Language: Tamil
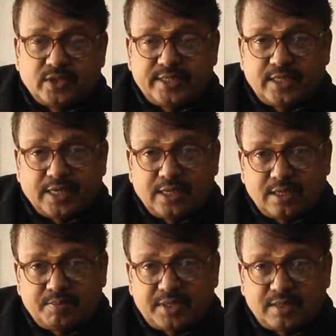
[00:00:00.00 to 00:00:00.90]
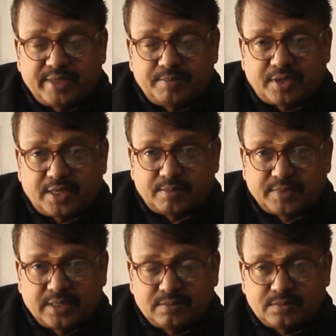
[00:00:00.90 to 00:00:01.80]
ஸோ என்ன எல்லோரும் பண்ணுற மாதிரி
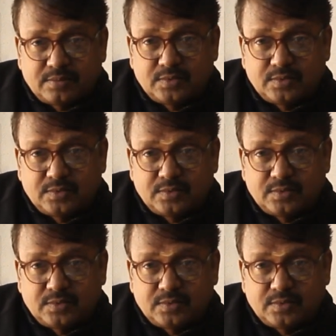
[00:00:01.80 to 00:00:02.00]
பண்ணாமல்